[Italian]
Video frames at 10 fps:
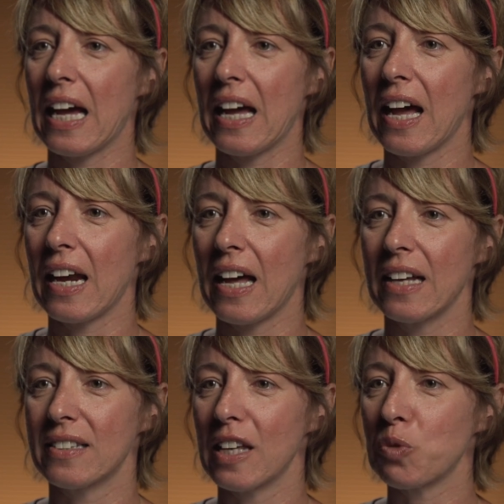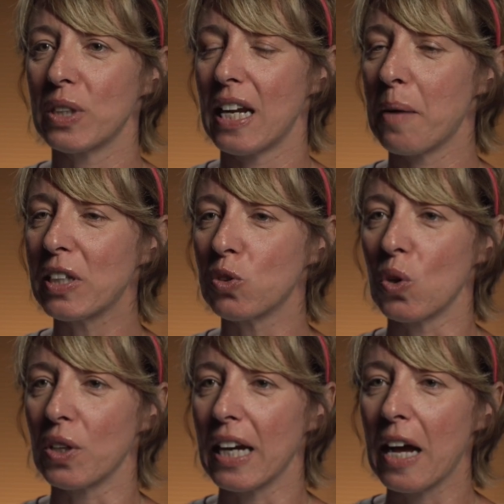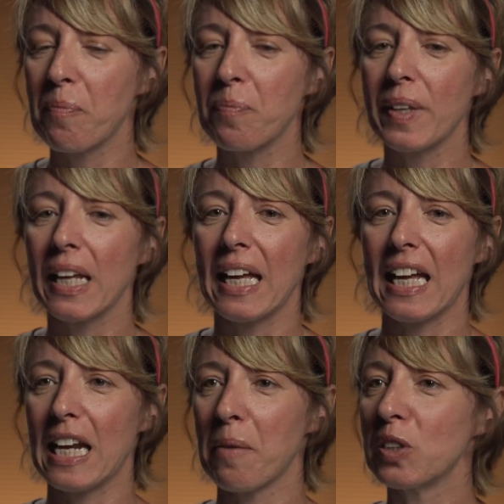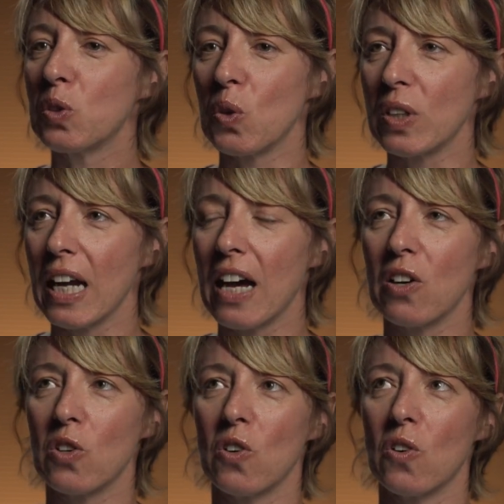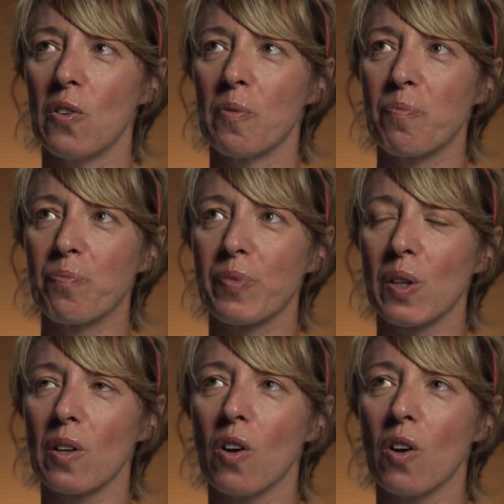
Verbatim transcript: a, alla statua della Madonna e la Madonna mh, mm,